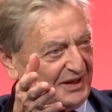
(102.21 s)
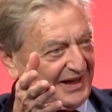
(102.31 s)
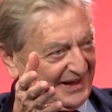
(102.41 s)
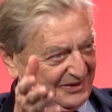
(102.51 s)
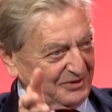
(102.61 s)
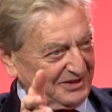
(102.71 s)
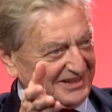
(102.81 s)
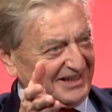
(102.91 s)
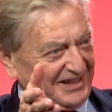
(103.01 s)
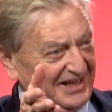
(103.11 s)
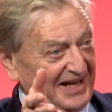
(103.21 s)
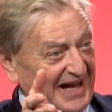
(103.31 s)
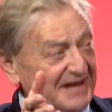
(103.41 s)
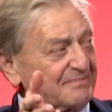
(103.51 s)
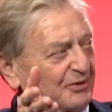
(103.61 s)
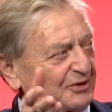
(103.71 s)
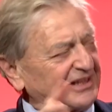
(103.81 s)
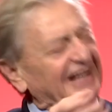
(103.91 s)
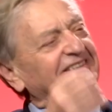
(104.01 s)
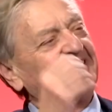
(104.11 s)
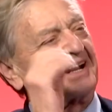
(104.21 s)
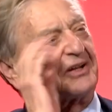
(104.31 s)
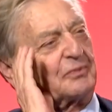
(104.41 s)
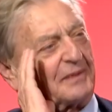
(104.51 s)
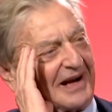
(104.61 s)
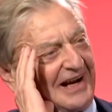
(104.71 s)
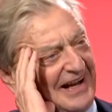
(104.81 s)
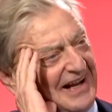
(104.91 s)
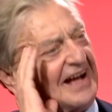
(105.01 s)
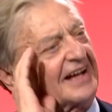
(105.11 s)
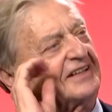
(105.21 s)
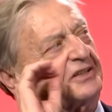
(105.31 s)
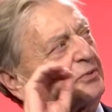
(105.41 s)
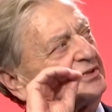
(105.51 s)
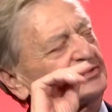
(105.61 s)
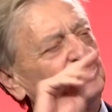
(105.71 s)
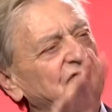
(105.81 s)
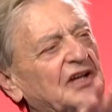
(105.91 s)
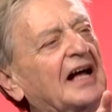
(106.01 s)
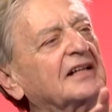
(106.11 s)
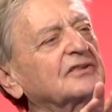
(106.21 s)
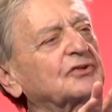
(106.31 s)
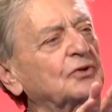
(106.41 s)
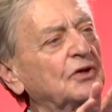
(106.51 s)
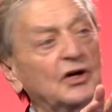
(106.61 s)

e quindi è importante, credo, parlare anche di questo santo